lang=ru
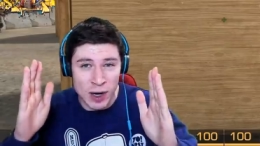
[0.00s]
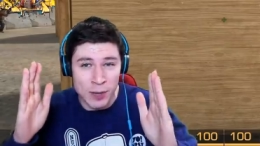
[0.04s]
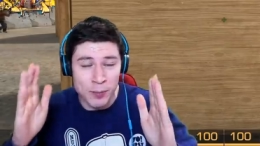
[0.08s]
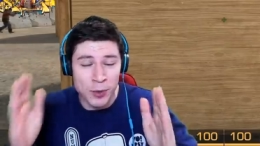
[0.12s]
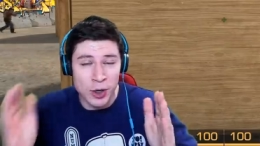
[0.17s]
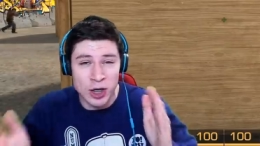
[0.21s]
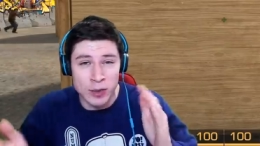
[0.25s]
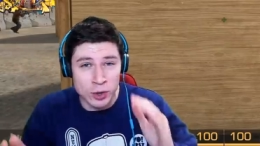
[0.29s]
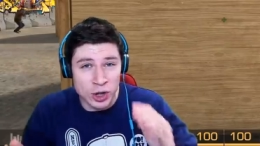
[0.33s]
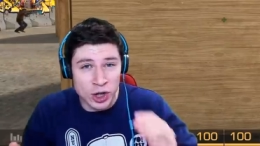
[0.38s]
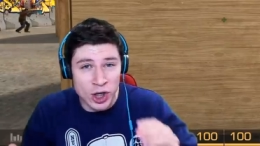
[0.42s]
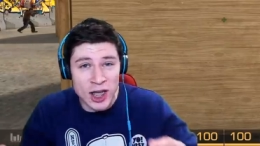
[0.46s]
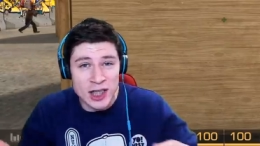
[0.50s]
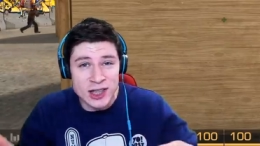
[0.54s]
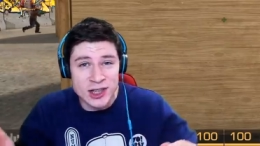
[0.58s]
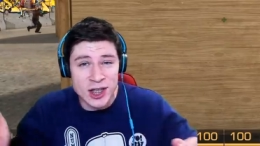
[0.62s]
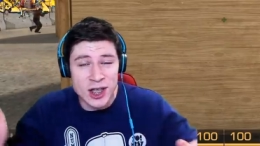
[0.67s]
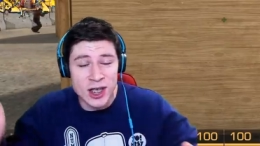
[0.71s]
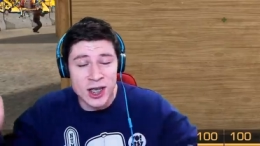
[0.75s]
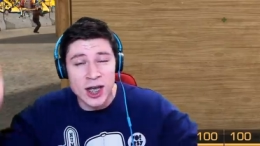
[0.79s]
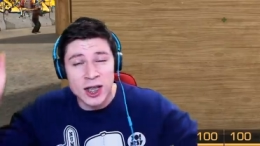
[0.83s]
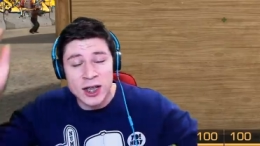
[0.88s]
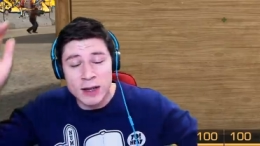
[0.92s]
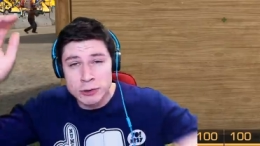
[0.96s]
Поэтому я знаю,
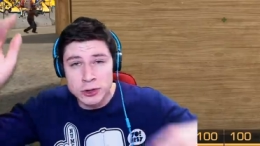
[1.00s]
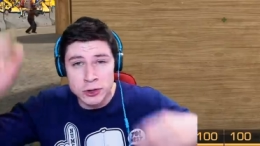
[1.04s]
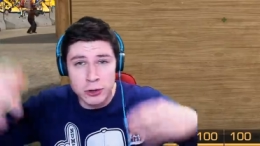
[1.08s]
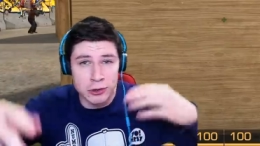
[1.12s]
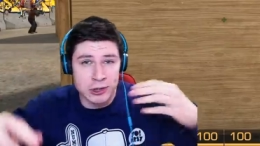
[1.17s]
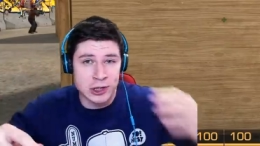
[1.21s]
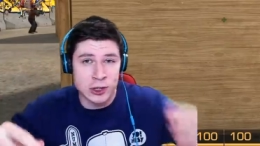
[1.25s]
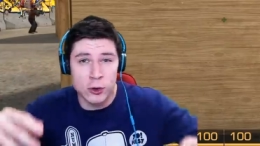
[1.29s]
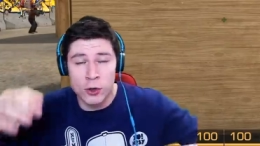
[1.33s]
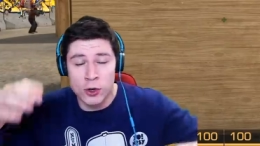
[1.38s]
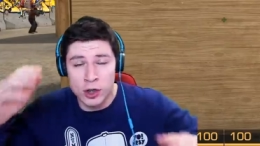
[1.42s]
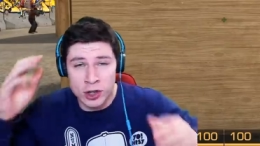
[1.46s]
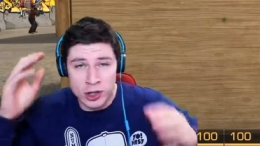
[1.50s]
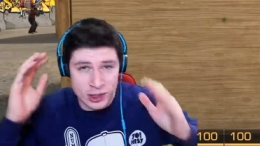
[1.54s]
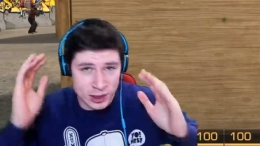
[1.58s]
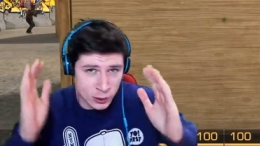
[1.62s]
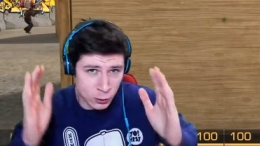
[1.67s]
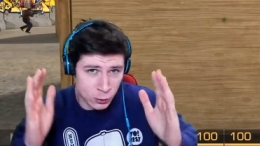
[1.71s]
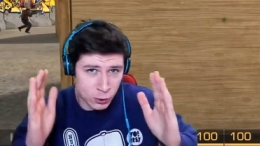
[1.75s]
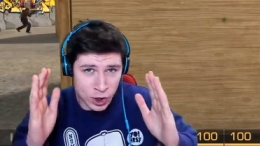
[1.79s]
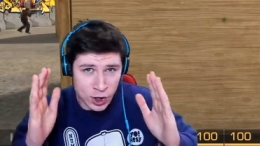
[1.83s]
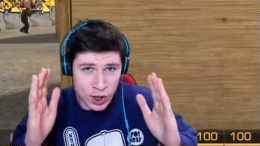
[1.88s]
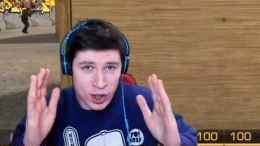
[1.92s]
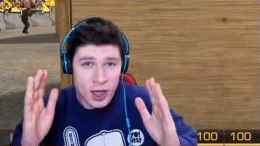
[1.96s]
как там все устроено
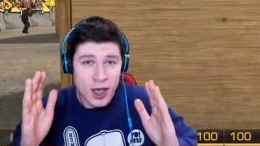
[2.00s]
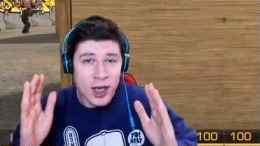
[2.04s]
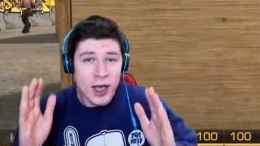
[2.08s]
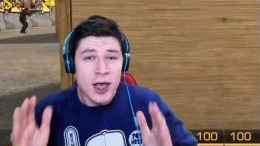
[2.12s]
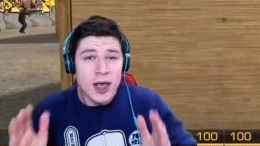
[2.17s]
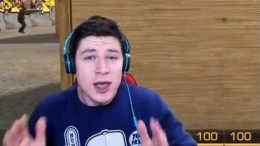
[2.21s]
изнутри,